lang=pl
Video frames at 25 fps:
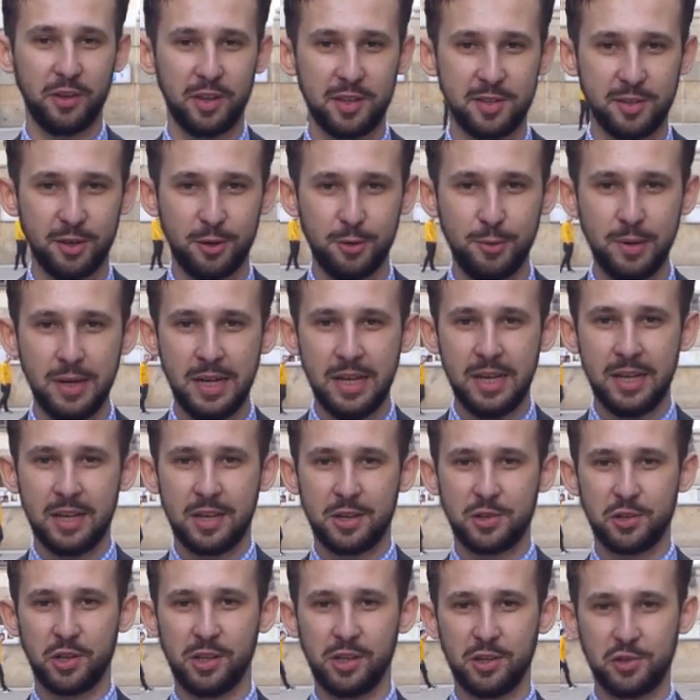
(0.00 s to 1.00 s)
wiedzą,
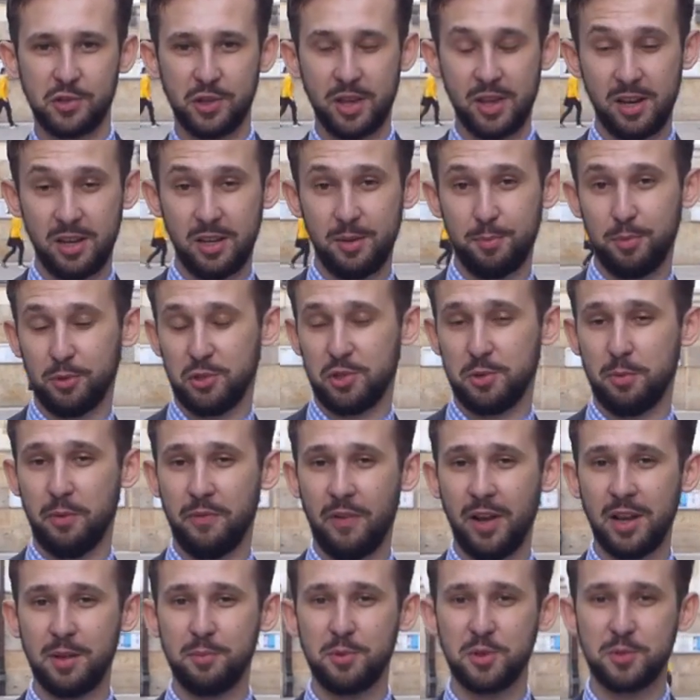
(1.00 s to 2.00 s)
że jeżeli
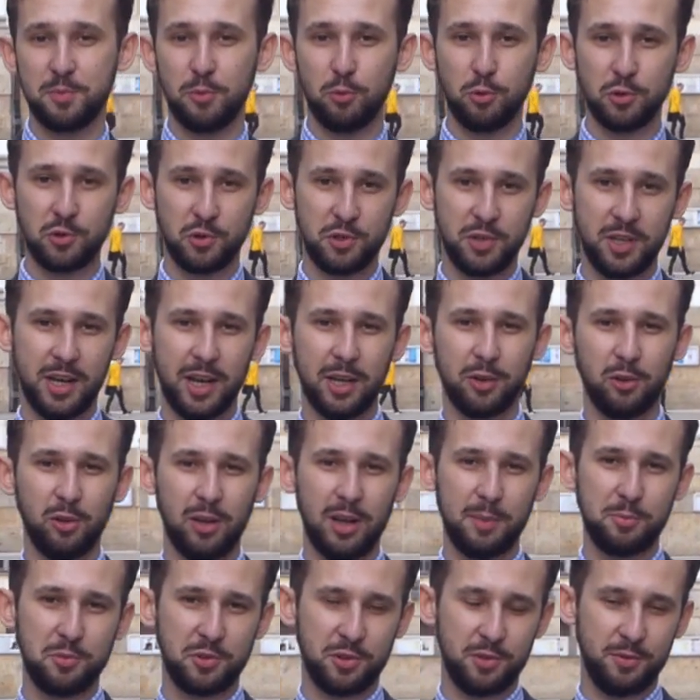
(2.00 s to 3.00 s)
potrzebowalibyśmy łucznika,
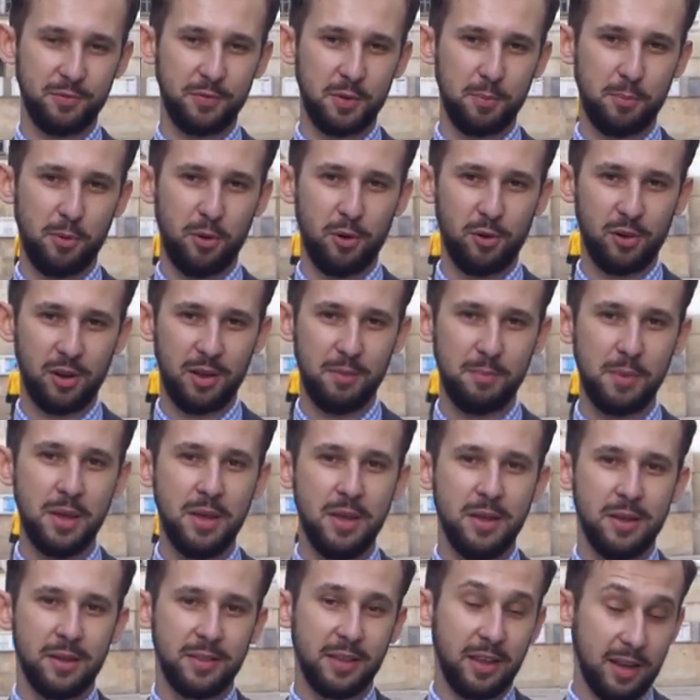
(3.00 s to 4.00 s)
to lepszym wyborem,
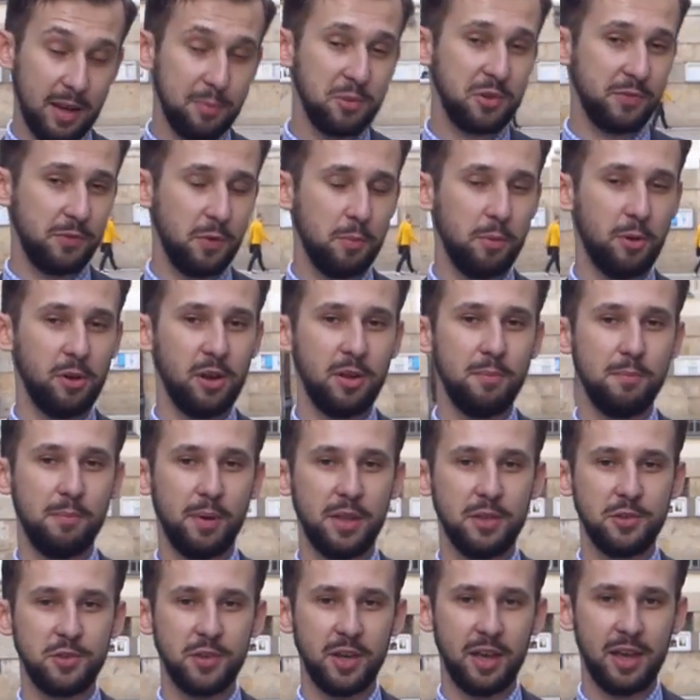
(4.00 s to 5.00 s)
najlepszym wyborem
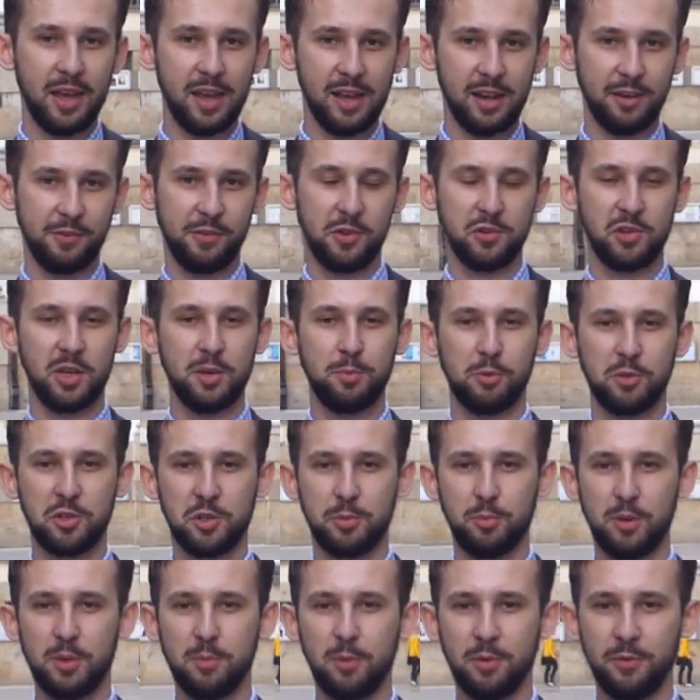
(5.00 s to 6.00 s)
będzie elf. Jeżeli
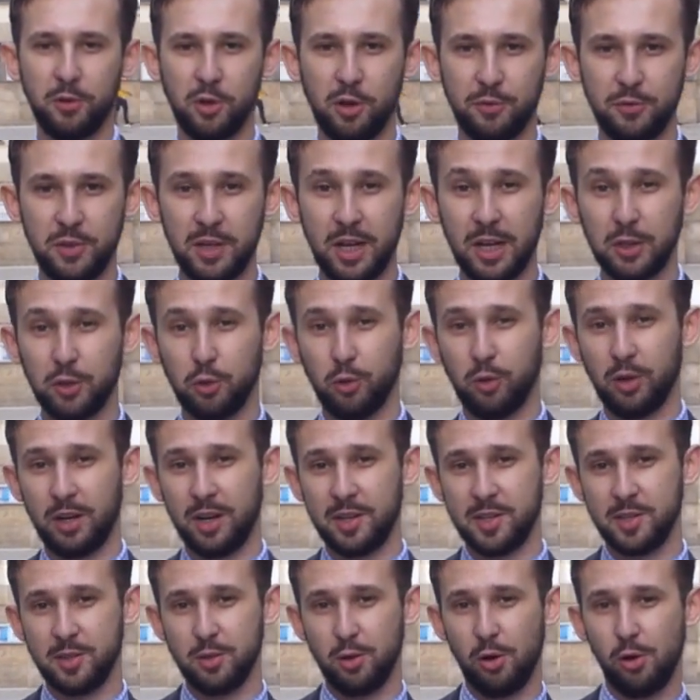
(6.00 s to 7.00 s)
potrzebujemy wojownika, to
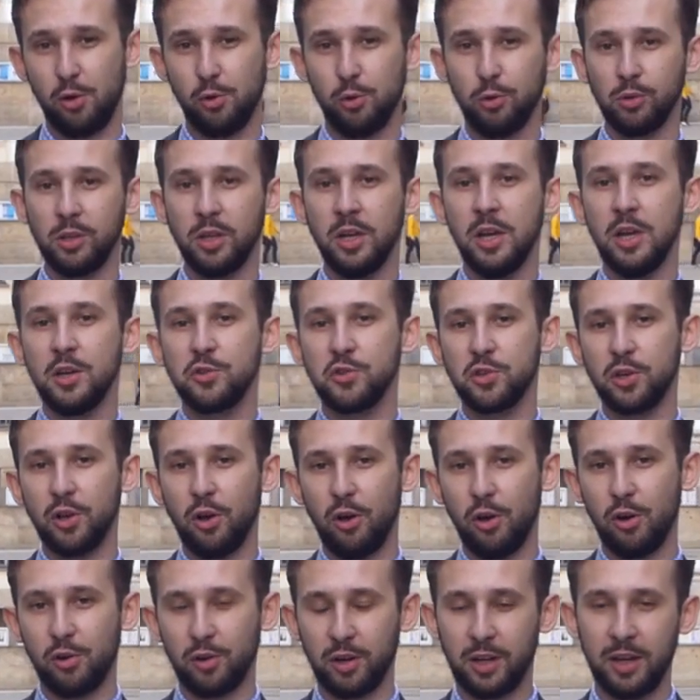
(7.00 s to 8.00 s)
krasnolud
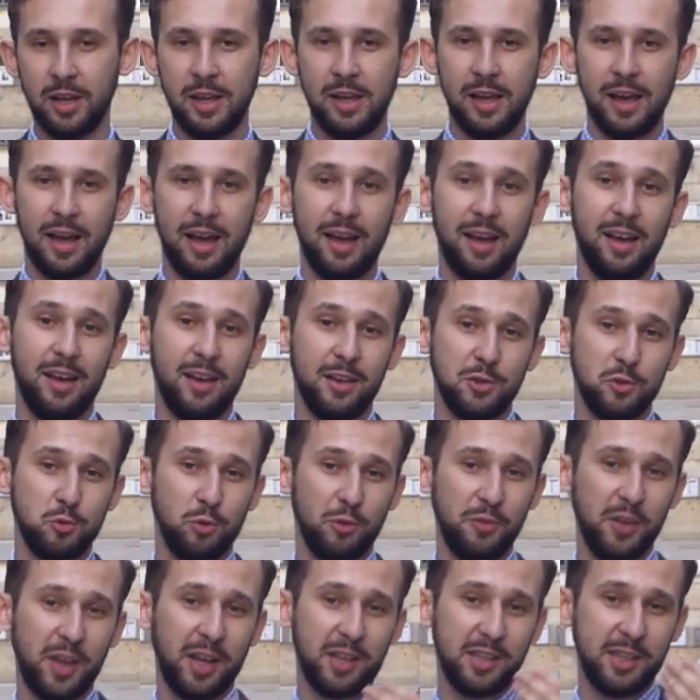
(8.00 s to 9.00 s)
czy ork. A
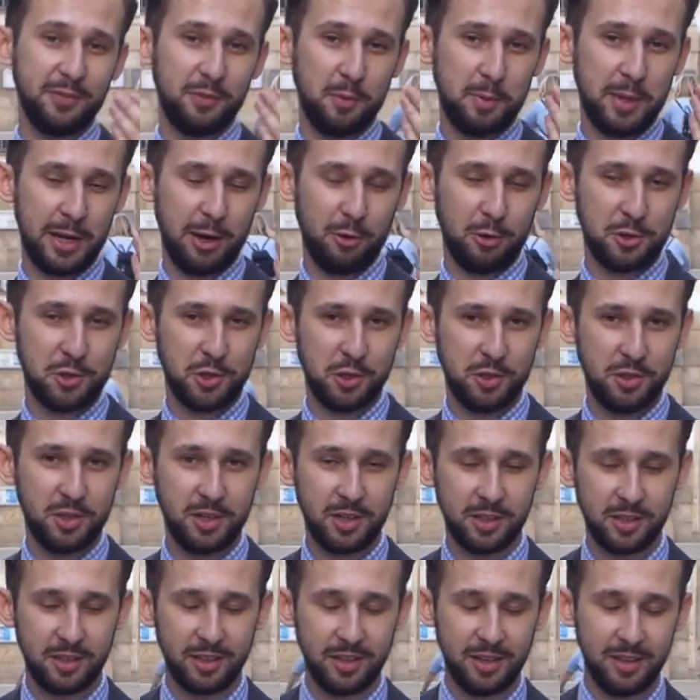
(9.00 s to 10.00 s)
człowieka nie wybierało się
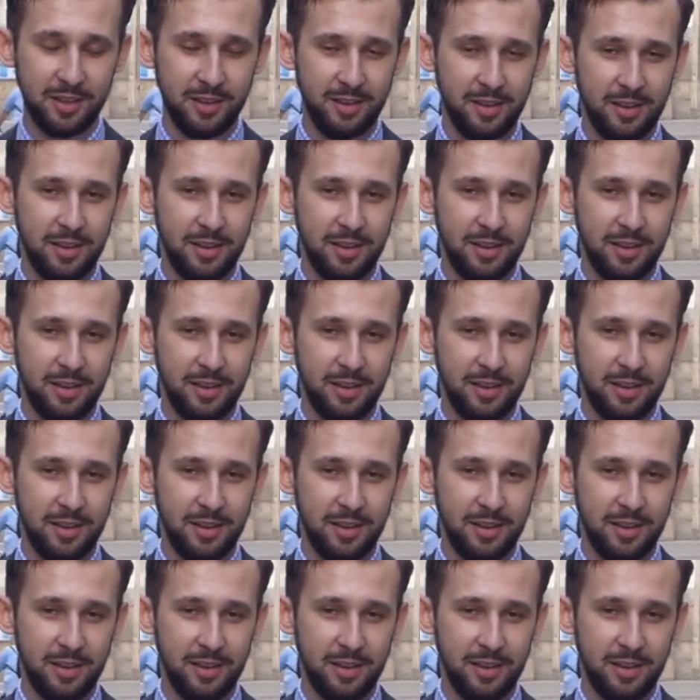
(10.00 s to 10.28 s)
nigdy,